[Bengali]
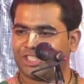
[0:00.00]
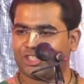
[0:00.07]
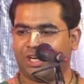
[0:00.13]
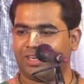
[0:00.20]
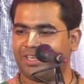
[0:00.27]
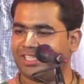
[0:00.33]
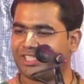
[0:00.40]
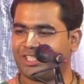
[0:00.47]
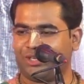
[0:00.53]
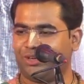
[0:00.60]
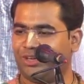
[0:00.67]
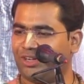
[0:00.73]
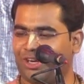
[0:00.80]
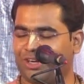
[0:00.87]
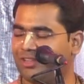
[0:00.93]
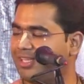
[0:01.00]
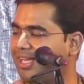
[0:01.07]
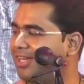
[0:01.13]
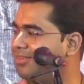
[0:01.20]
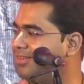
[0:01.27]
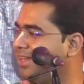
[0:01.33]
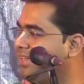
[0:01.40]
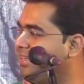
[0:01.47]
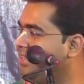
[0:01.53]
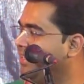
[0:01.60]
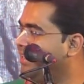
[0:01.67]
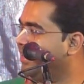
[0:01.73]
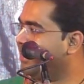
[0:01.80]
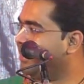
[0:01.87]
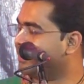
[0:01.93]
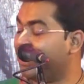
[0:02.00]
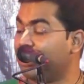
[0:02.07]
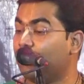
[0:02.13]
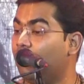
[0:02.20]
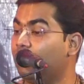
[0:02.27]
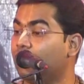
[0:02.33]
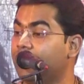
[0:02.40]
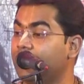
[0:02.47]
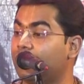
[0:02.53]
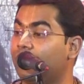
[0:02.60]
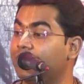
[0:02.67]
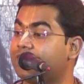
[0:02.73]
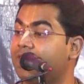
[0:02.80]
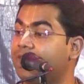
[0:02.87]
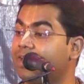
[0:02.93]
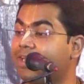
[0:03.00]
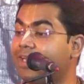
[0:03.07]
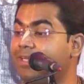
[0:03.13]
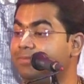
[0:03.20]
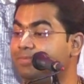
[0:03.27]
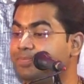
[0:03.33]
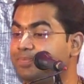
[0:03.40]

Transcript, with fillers: সঙ্গে শিখল করতালও নেই তাহলে গৌর হরি করছেন কি